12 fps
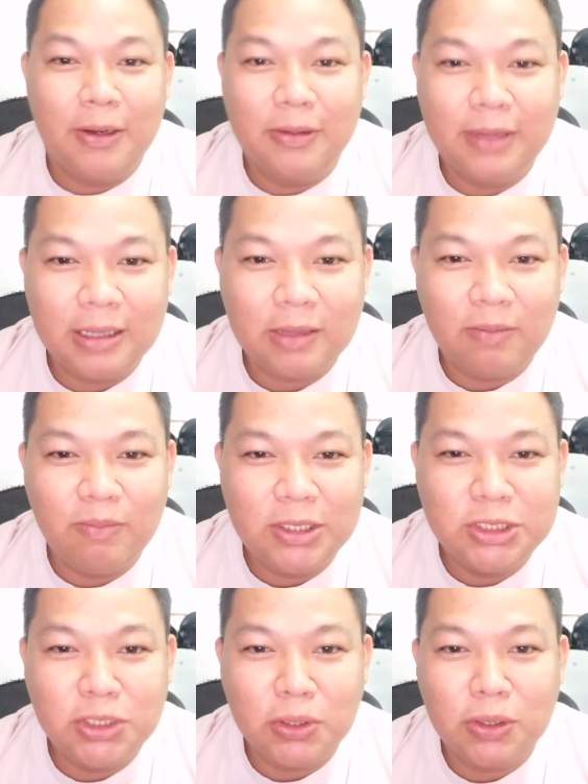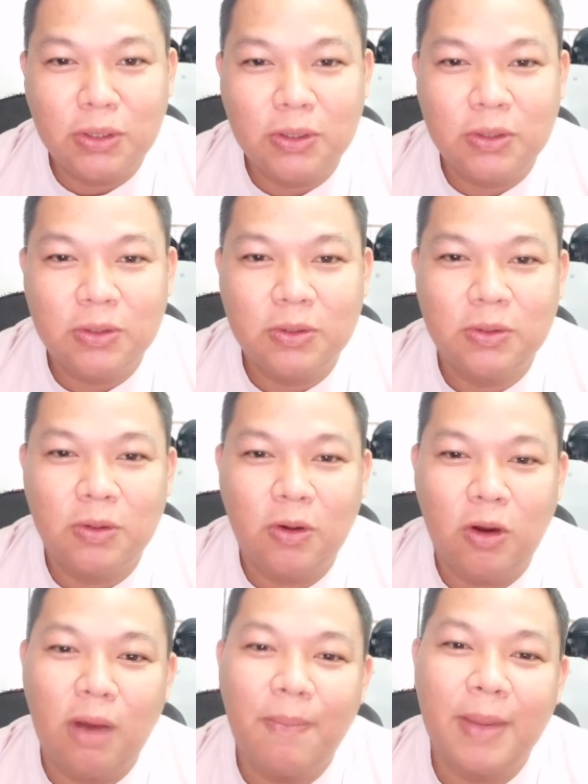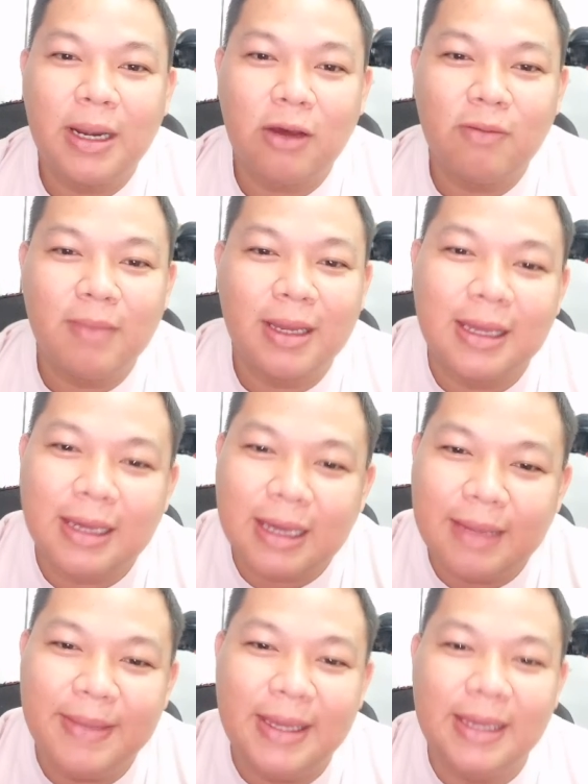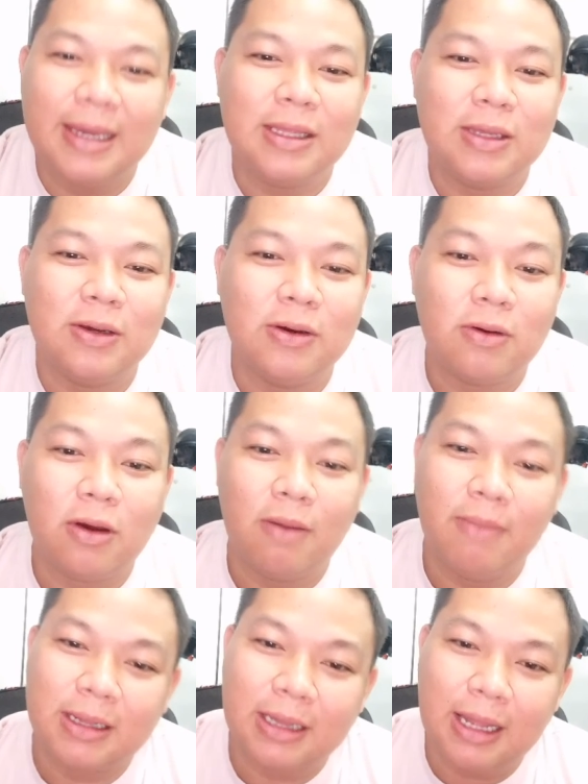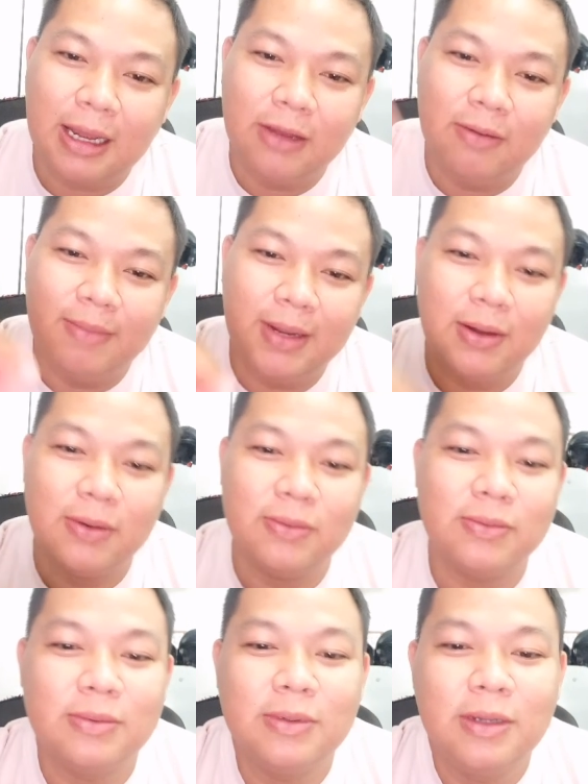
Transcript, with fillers: napanood na itong video ko open ako maging kaibigan nyo comment lang kayo below